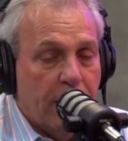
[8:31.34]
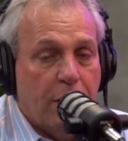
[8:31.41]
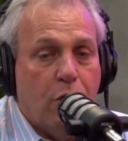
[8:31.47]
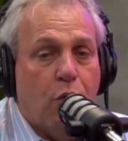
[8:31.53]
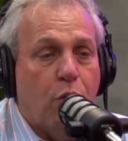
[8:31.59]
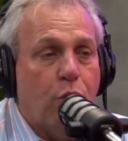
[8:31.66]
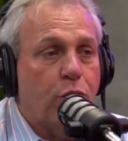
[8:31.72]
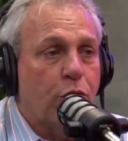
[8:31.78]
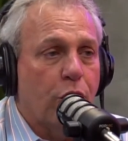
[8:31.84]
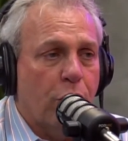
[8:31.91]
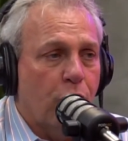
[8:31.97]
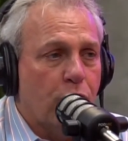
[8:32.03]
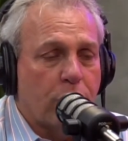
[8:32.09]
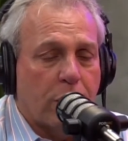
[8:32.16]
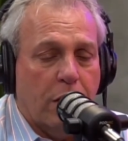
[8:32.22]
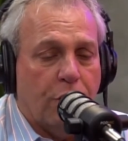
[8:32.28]
ou,
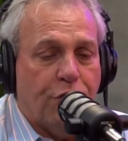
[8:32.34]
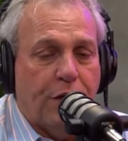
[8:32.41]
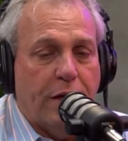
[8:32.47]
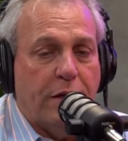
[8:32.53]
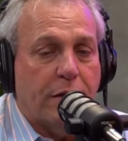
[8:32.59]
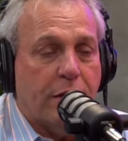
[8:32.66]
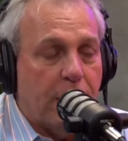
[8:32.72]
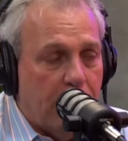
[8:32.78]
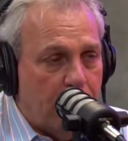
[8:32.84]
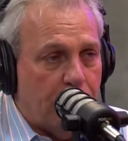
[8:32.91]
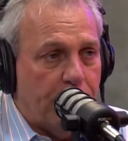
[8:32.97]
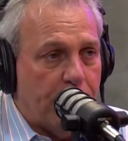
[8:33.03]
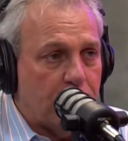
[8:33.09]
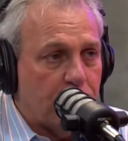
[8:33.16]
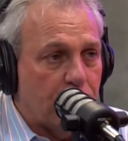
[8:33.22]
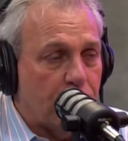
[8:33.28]
ou transfere três
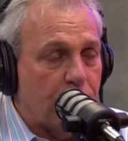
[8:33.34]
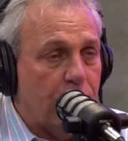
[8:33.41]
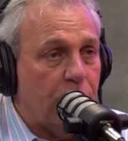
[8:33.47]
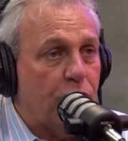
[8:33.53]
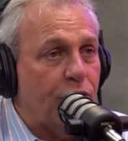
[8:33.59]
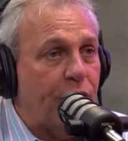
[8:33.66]
blastocistos,